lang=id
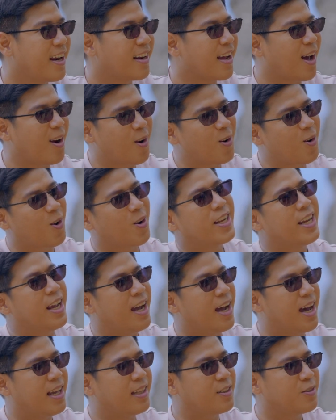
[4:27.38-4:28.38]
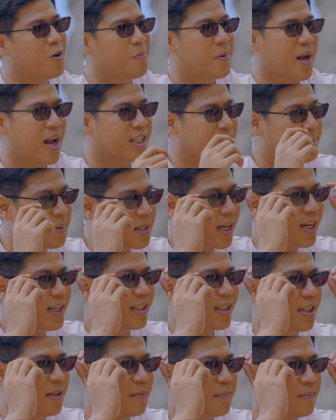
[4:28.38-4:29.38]
Dan kalau lo lihat, gue pakai kacamata
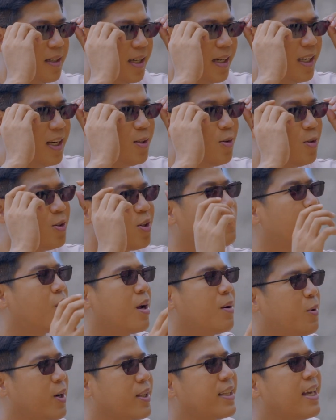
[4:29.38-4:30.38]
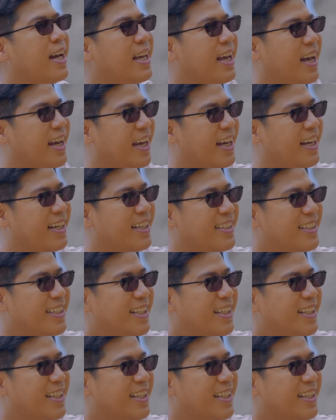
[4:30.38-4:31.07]
hitam. Ini jujur bukan buat gaya ya.